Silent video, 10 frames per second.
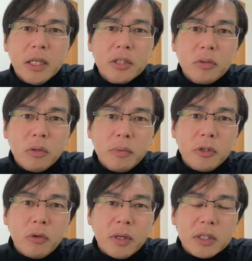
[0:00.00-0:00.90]

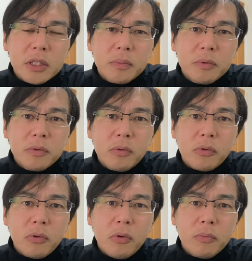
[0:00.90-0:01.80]
人々は自分
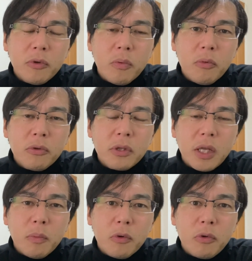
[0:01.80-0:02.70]
の興味を持っ
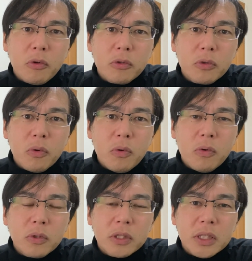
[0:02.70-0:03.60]
たものの情
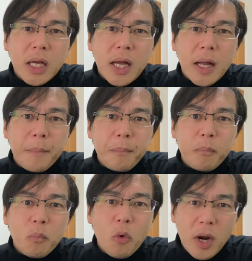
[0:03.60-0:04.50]
報しか
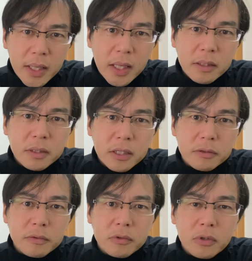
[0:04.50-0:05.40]
もらえなくな
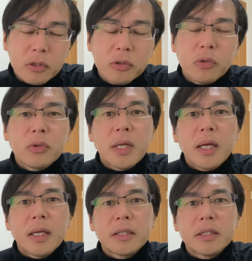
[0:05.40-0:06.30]
るっていうよう
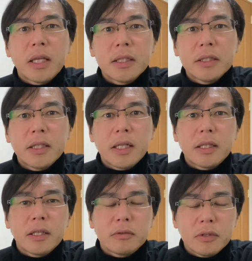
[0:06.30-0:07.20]
な時代に
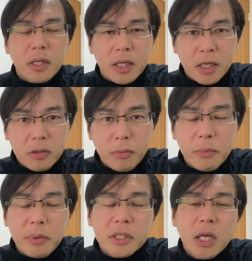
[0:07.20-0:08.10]
なっていくんじゃないかと思
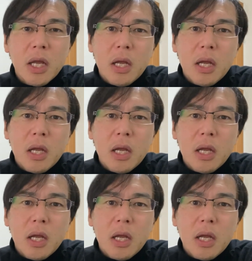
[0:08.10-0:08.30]
います。